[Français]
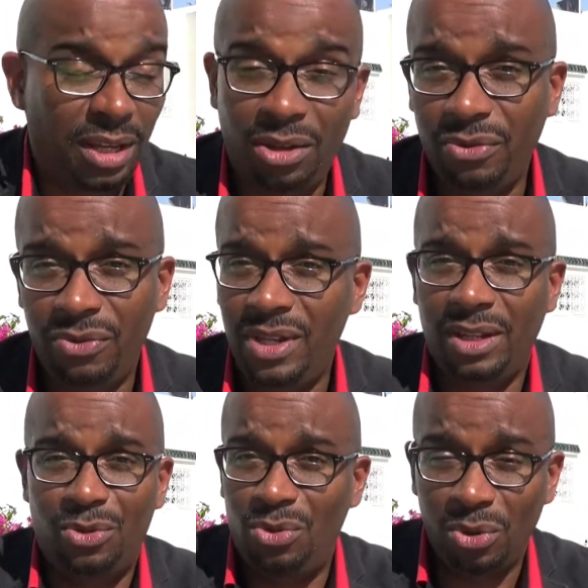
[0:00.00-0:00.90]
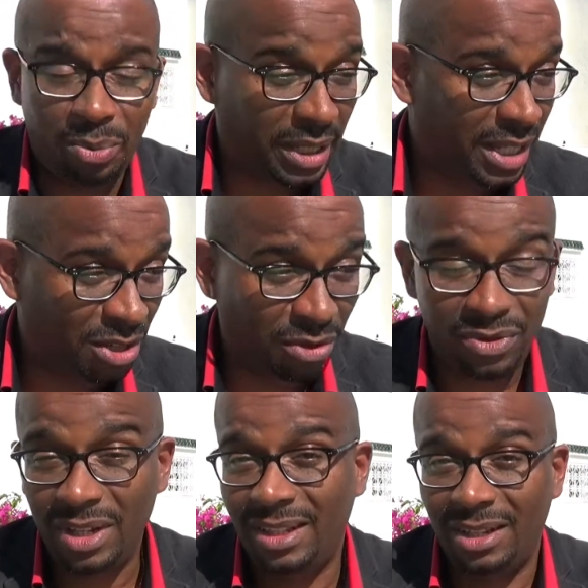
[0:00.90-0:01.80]
et que vous êtes surpris et que
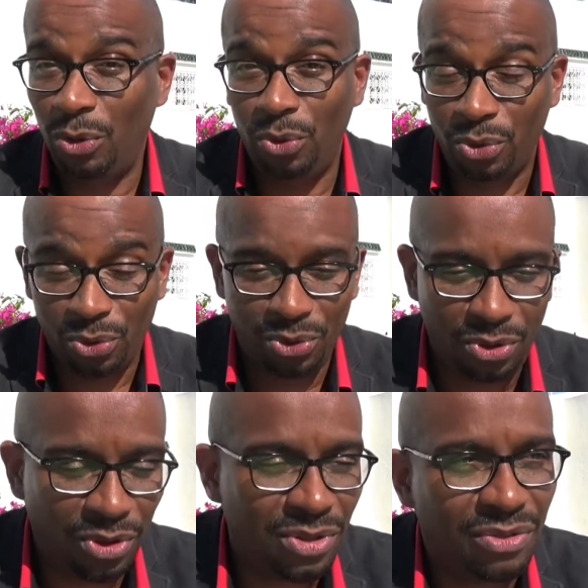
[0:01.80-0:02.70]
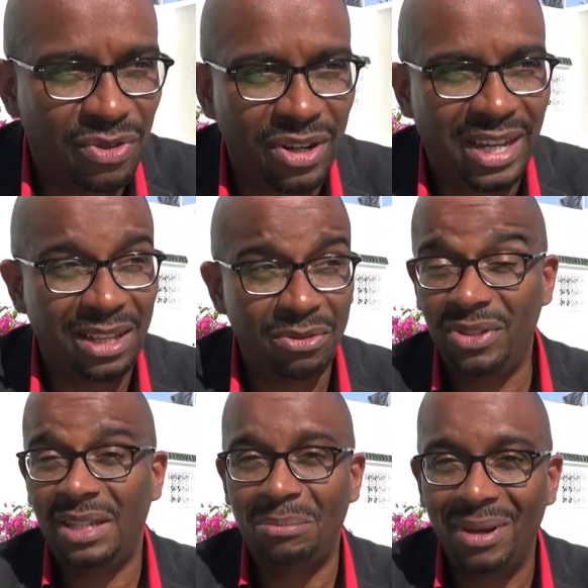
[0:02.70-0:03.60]
vous êtes heureux de recevoir le cadeau,
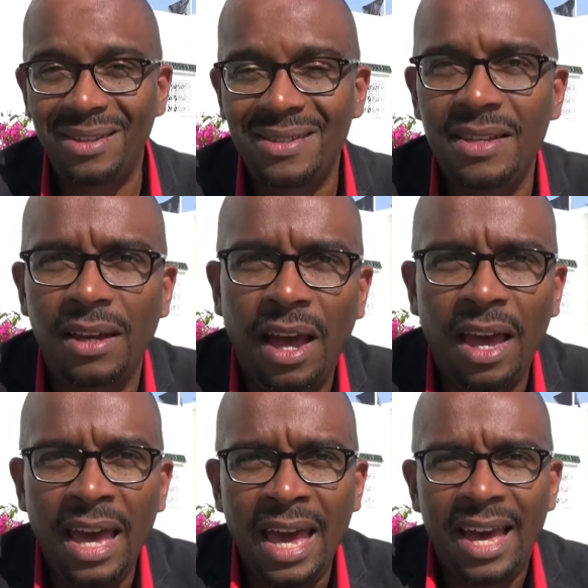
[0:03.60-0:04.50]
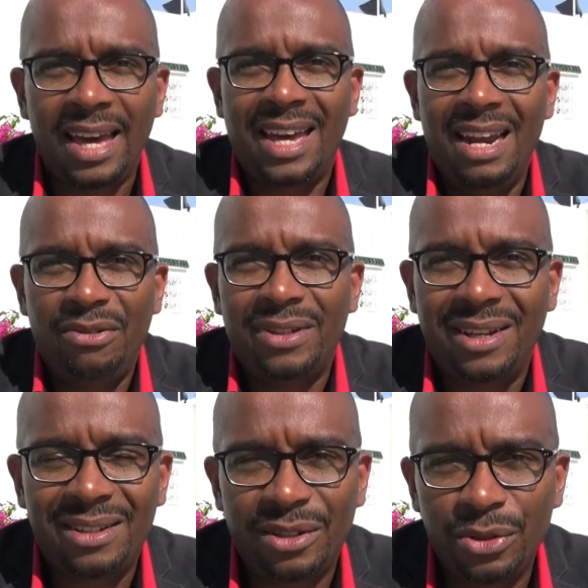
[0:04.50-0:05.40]
vous dites merci. Quelle est
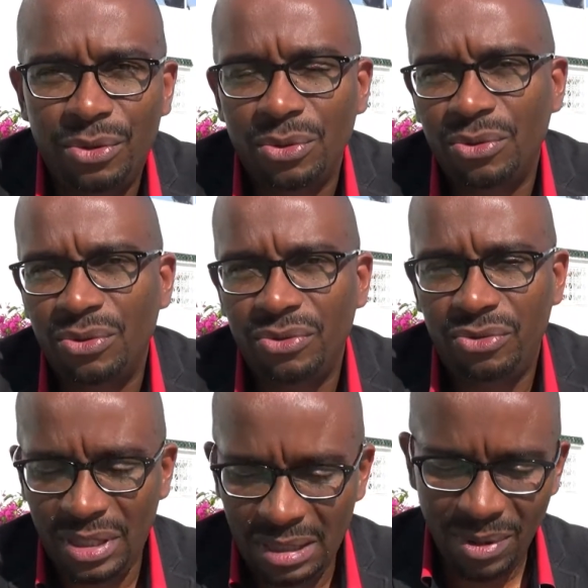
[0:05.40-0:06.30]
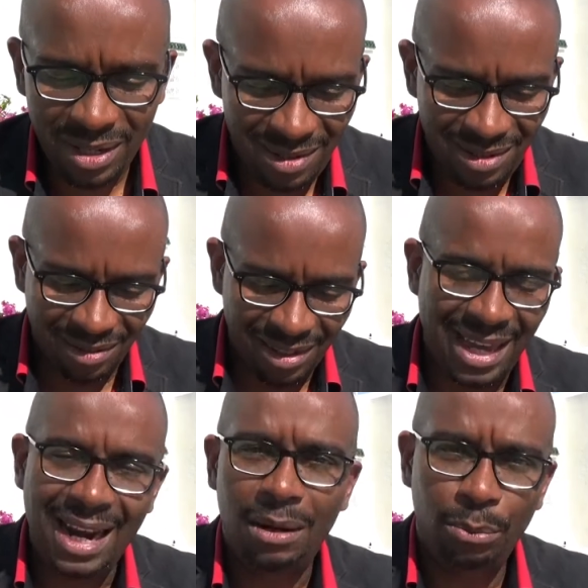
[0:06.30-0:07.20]
votre intention Vous dites merci dans
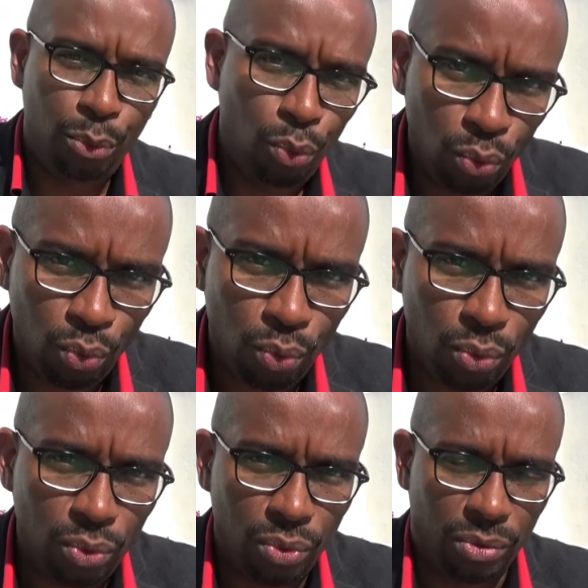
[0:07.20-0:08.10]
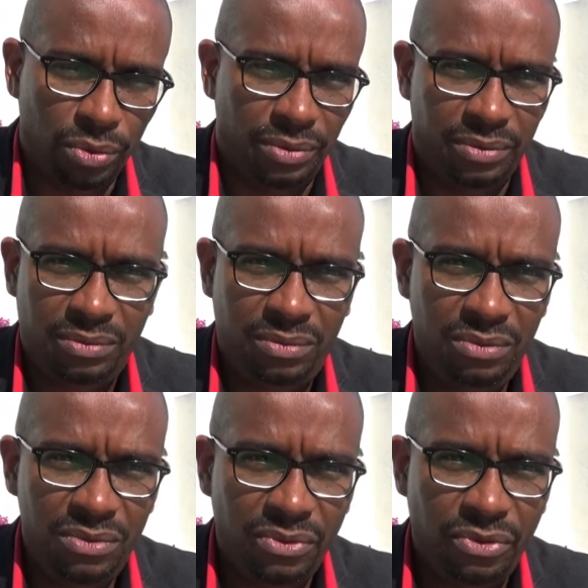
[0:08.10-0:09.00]
quel but
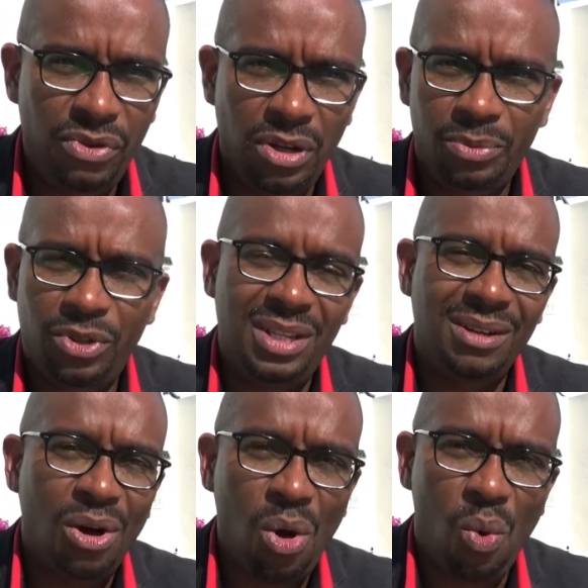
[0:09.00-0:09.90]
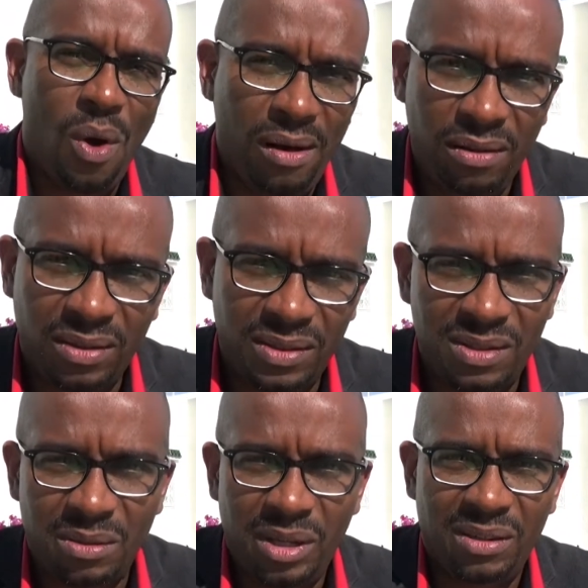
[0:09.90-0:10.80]
Vous voulez obtenir quoi en
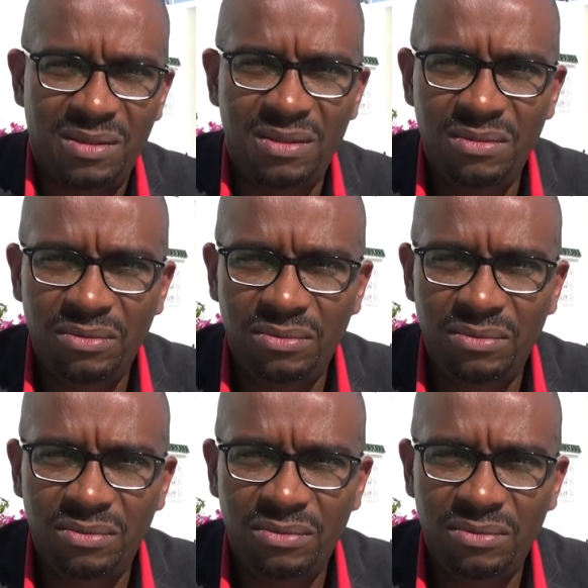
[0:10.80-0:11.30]
disant merci